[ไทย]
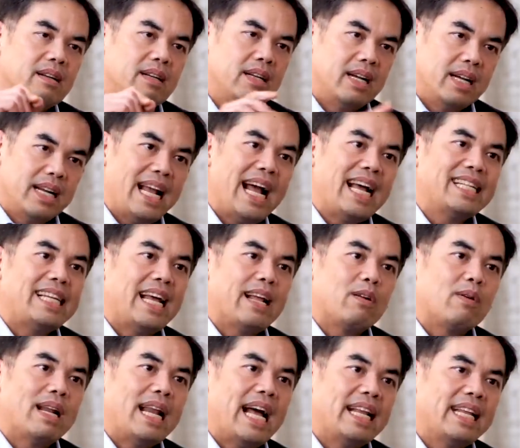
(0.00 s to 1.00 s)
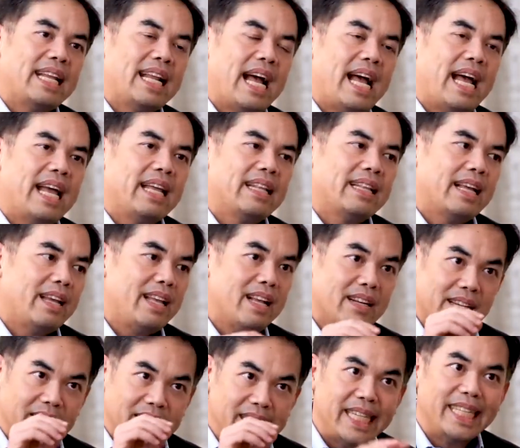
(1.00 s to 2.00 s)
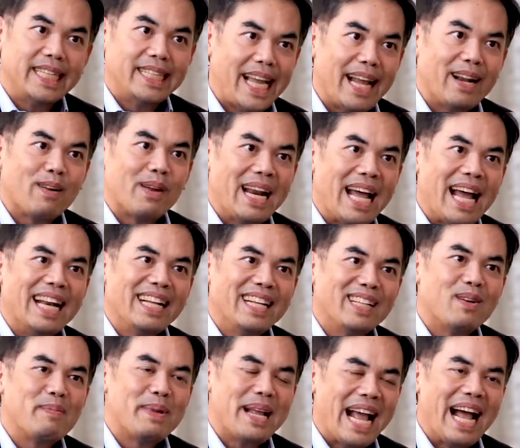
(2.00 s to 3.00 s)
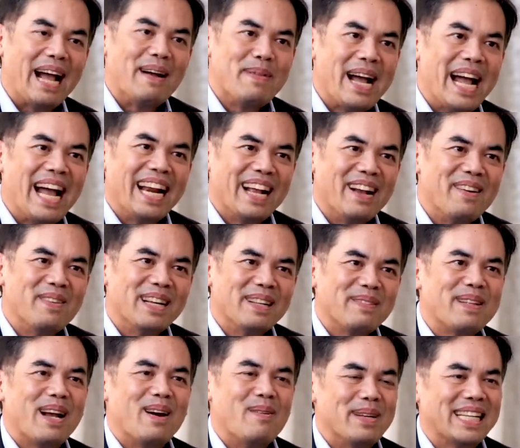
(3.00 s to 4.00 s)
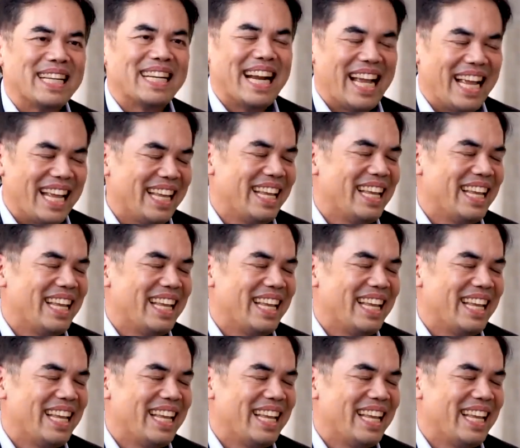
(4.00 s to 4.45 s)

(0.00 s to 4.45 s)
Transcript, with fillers: เงิน5้าแสนกว่าล้านนี้ได้ แต่ยังเหลือ4ี่แสนกว่าล้านที่ต้องไปหามานะครับว่าจะเอามาจากไหน